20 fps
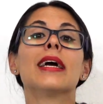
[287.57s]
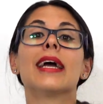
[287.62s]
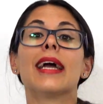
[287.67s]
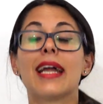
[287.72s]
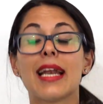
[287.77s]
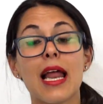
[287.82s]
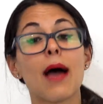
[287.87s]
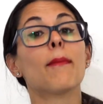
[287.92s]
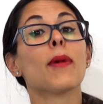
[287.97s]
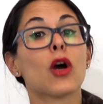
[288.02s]

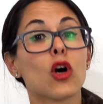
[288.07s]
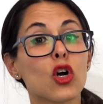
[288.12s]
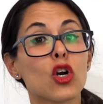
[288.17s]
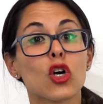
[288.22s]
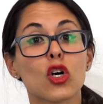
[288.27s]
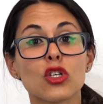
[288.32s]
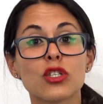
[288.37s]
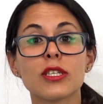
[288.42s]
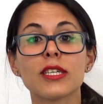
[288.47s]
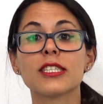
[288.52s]
es la mejor
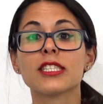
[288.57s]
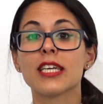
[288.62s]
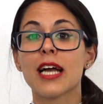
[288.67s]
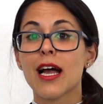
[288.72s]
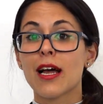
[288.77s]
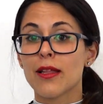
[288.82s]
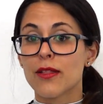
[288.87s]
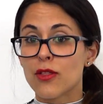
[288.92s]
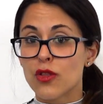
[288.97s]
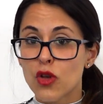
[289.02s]

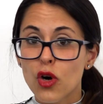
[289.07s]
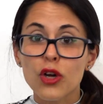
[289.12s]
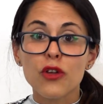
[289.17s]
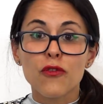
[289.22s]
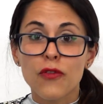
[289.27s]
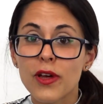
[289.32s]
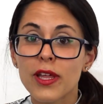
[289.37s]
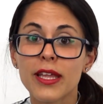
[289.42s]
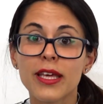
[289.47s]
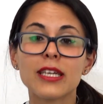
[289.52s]
cosecha, doy
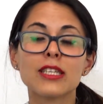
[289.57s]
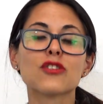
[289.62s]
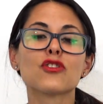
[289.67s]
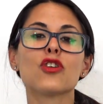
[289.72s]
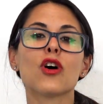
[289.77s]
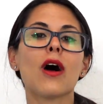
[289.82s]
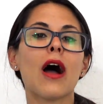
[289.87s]
fe de eso,